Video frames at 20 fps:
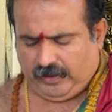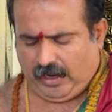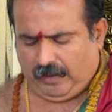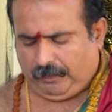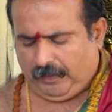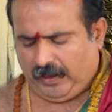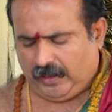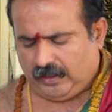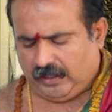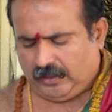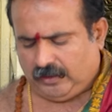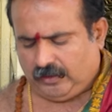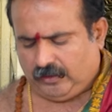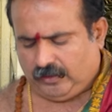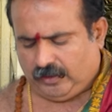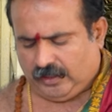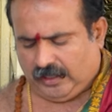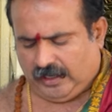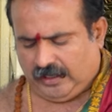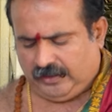
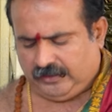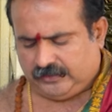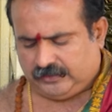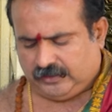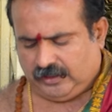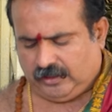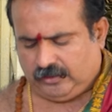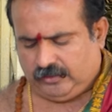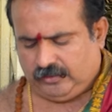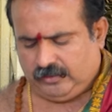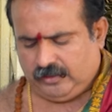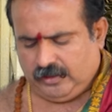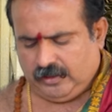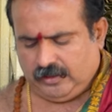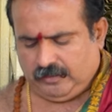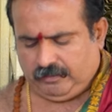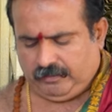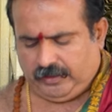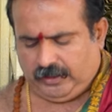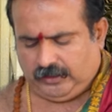వ్యాపారాలలో రాణిస్తారు
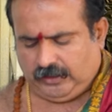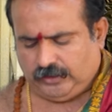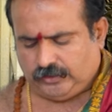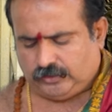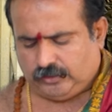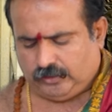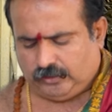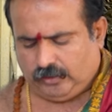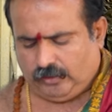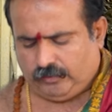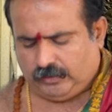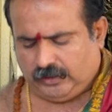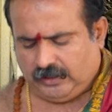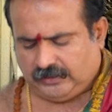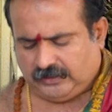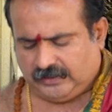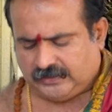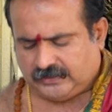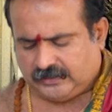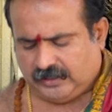మేధస్సుతో
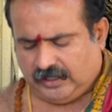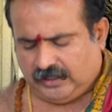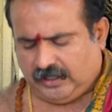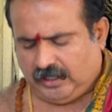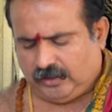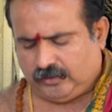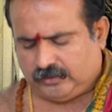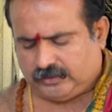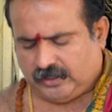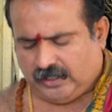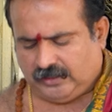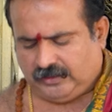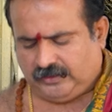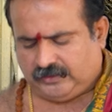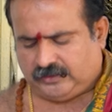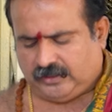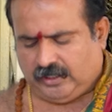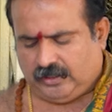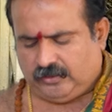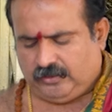ఉన్నత స్థానాలను
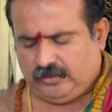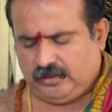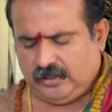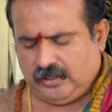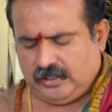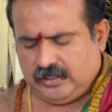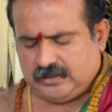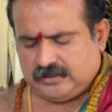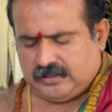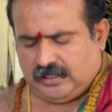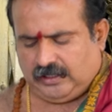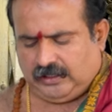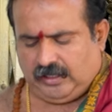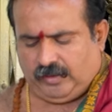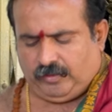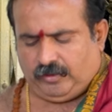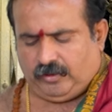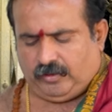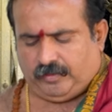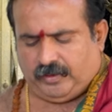సాధిస్తారు
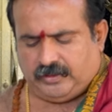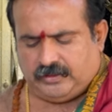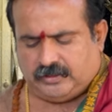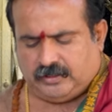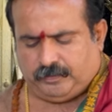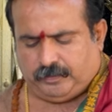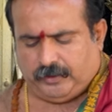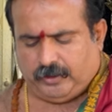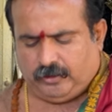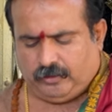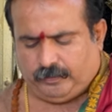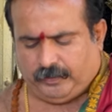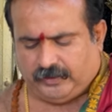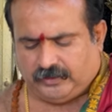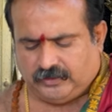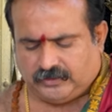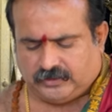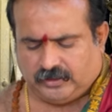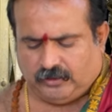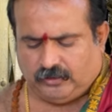సంఘంలో మంచి పేరు
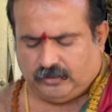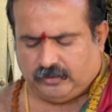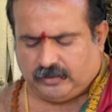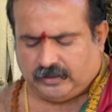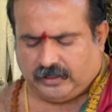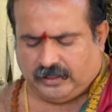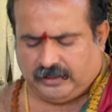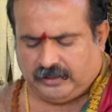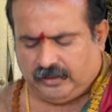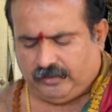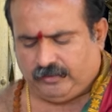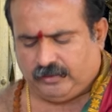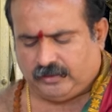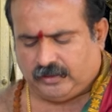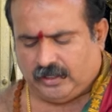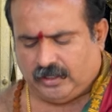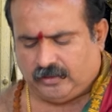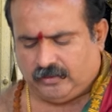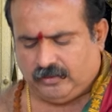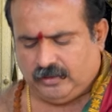ప్రతిష్టలు కలిగి
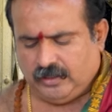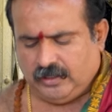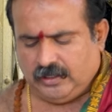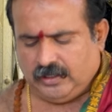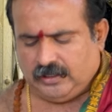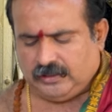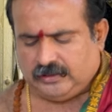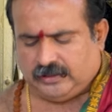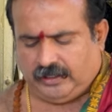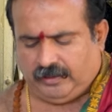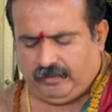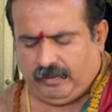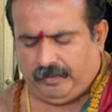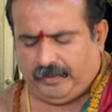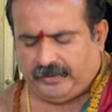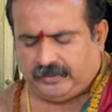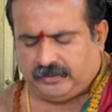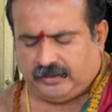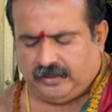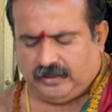ఉంటారు
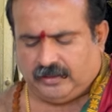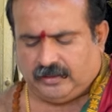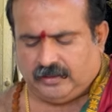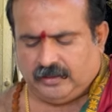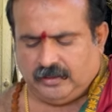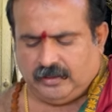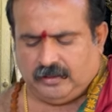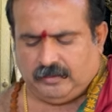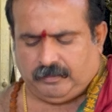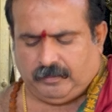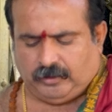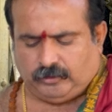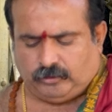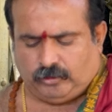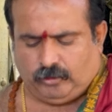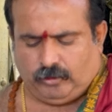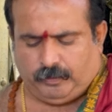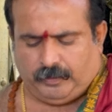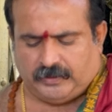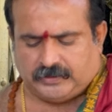దైవభక్తి
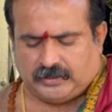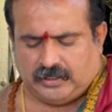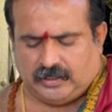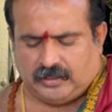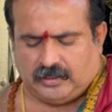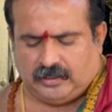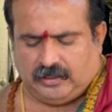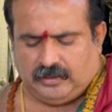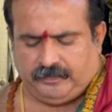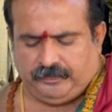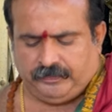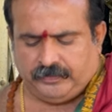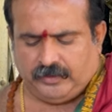మంత్రోపశాన